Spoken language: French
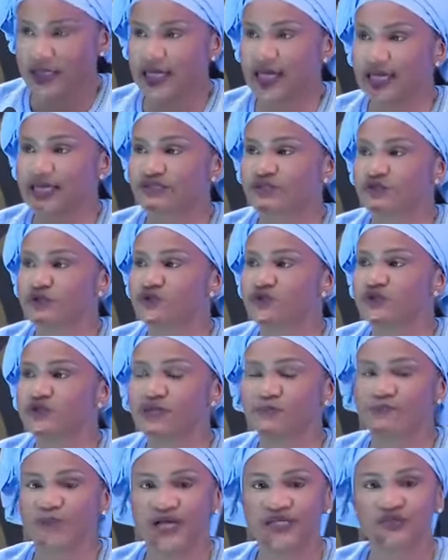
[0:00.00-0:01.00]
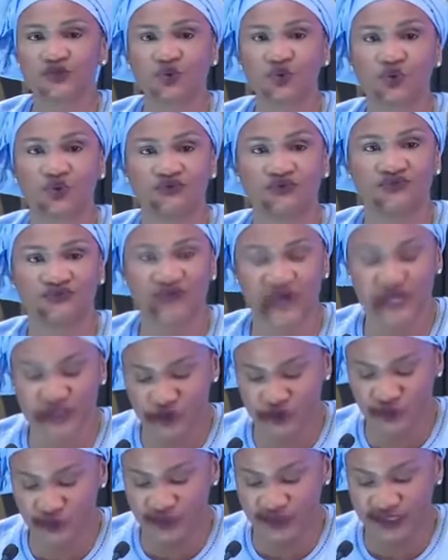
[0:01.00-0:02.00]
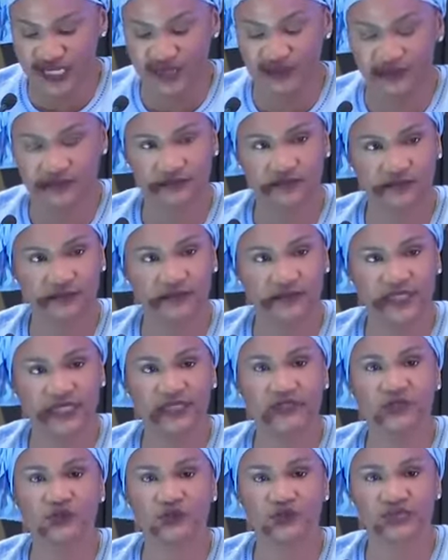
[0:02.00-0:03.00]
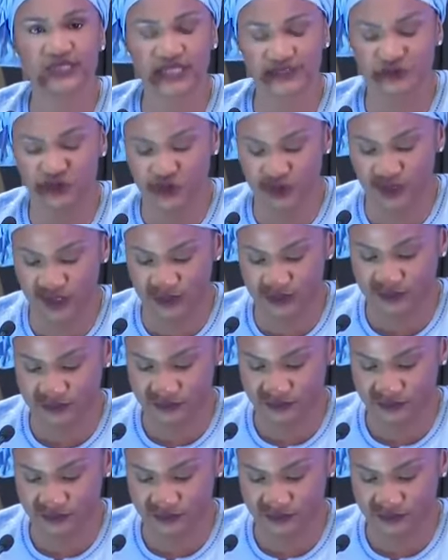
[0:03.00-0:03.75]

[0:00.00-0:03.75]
Est-ce que ce n'est pas ce qu'on fait du mandat et non sa durée